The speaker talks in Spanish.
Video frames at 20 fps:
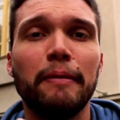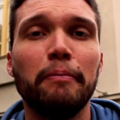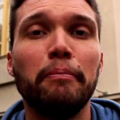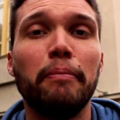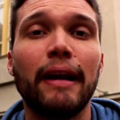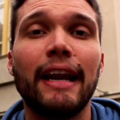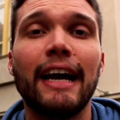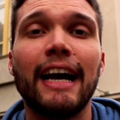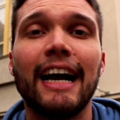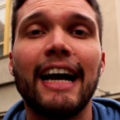
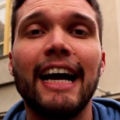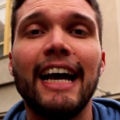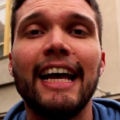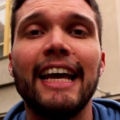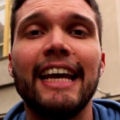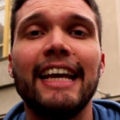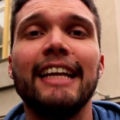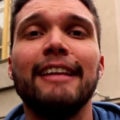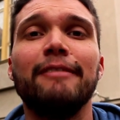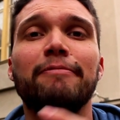Praga
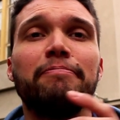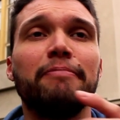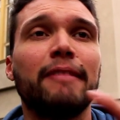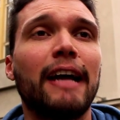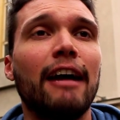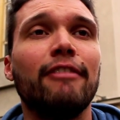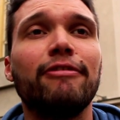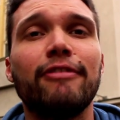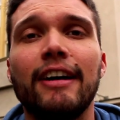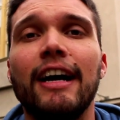de
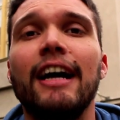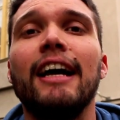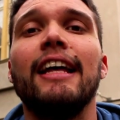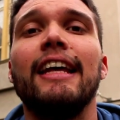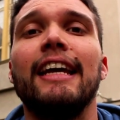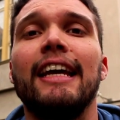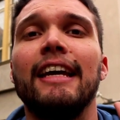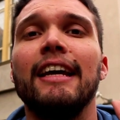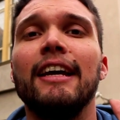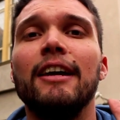Kafka,
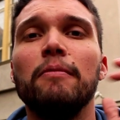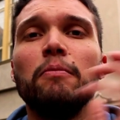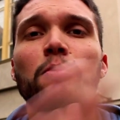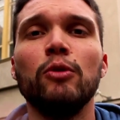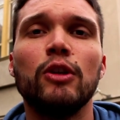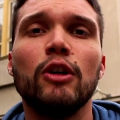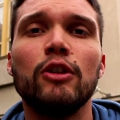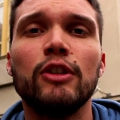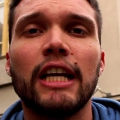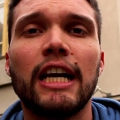de
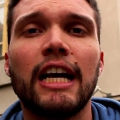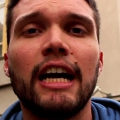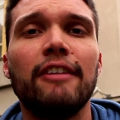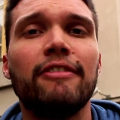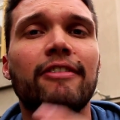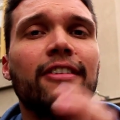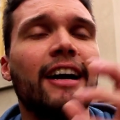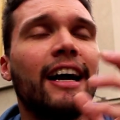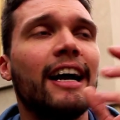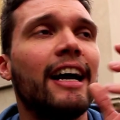museos de
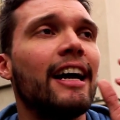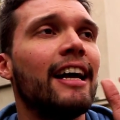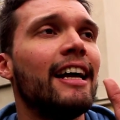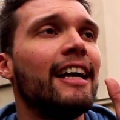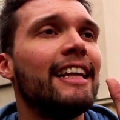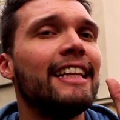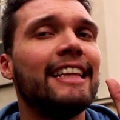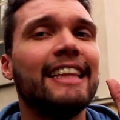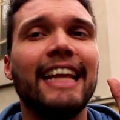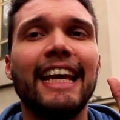Kafka,
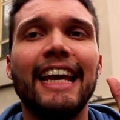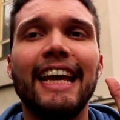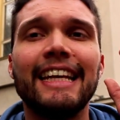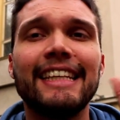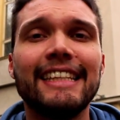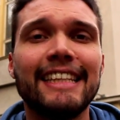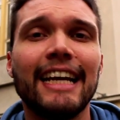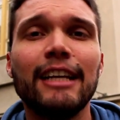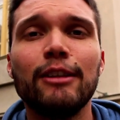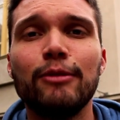de
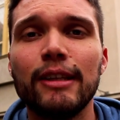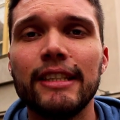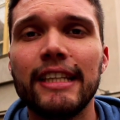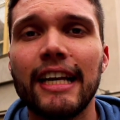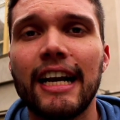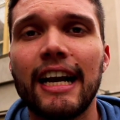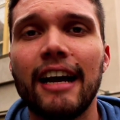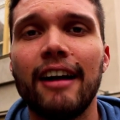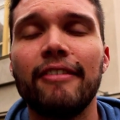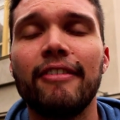estatuas de
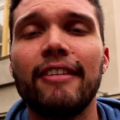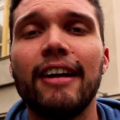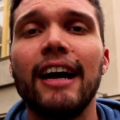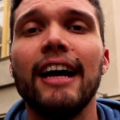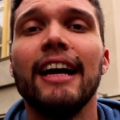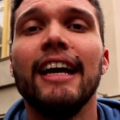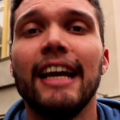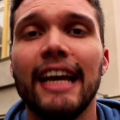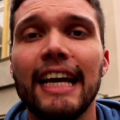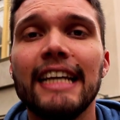Kafka
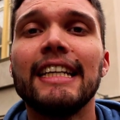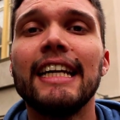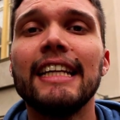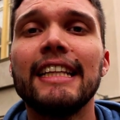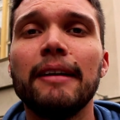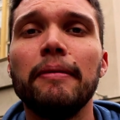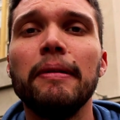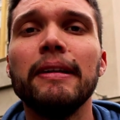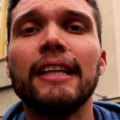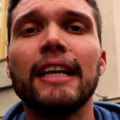es
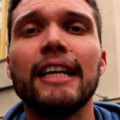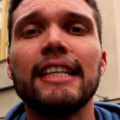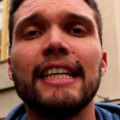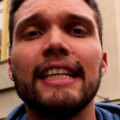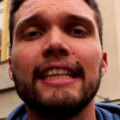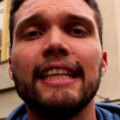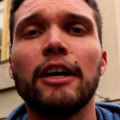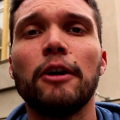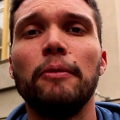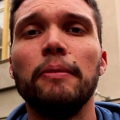relativamente
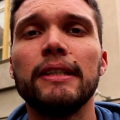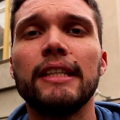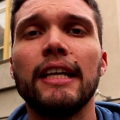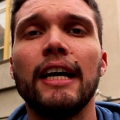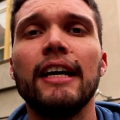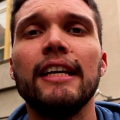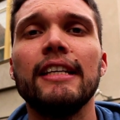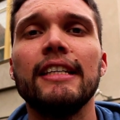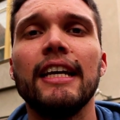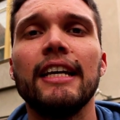reciente, como
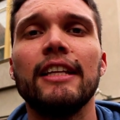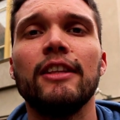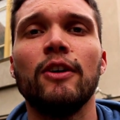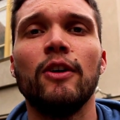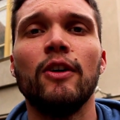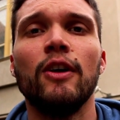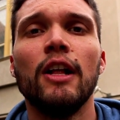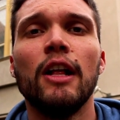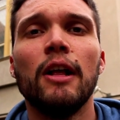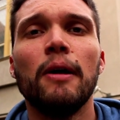estaba
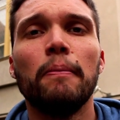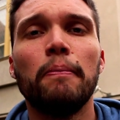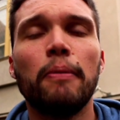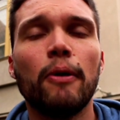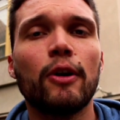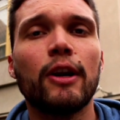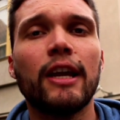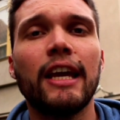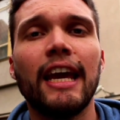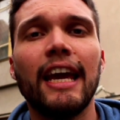diciendo,
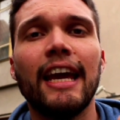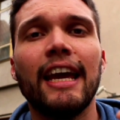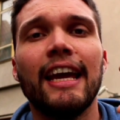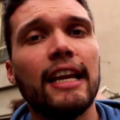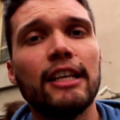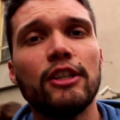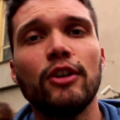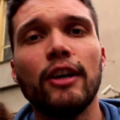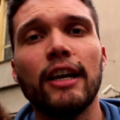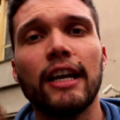porque el
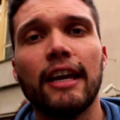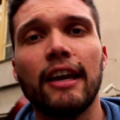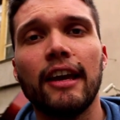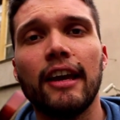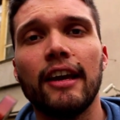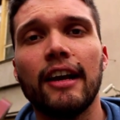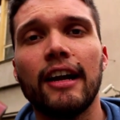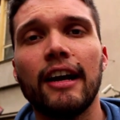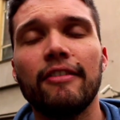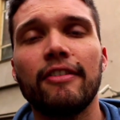hecho de
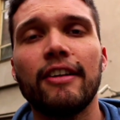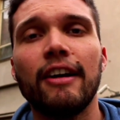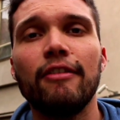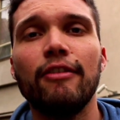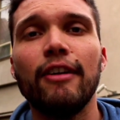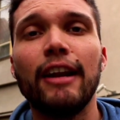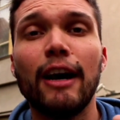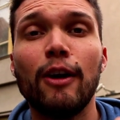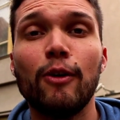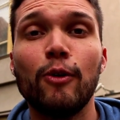que Kafka
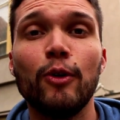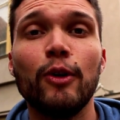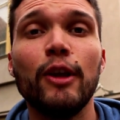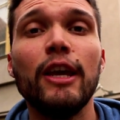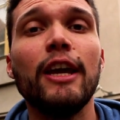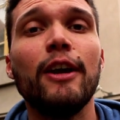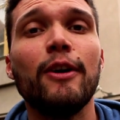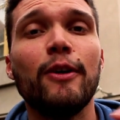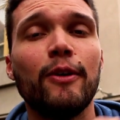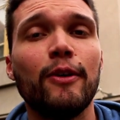fuera
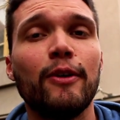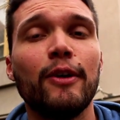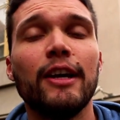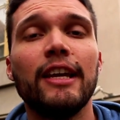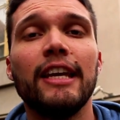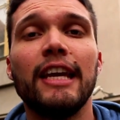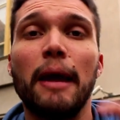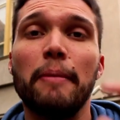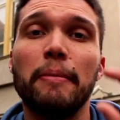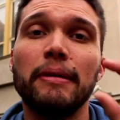judío
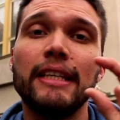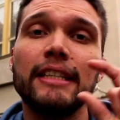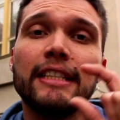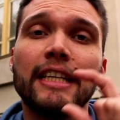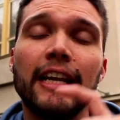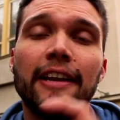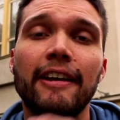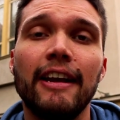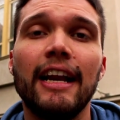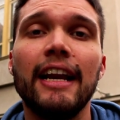y además
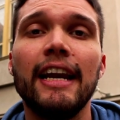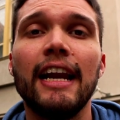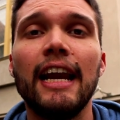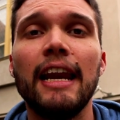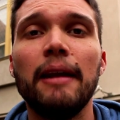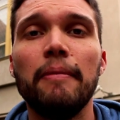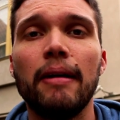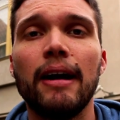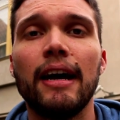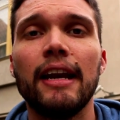escribiera en
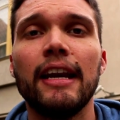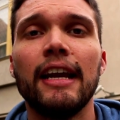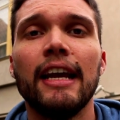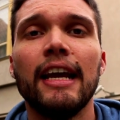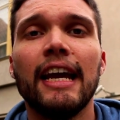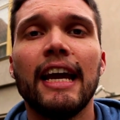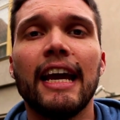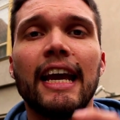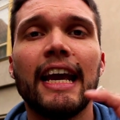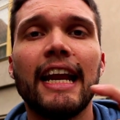alemán
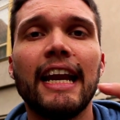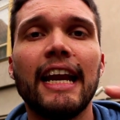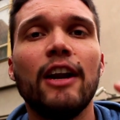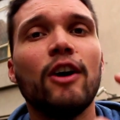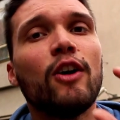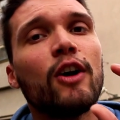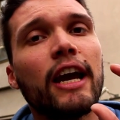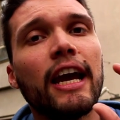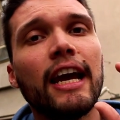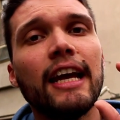
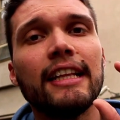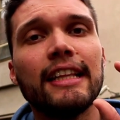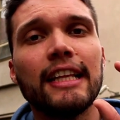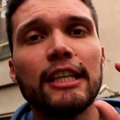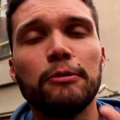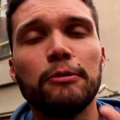generó que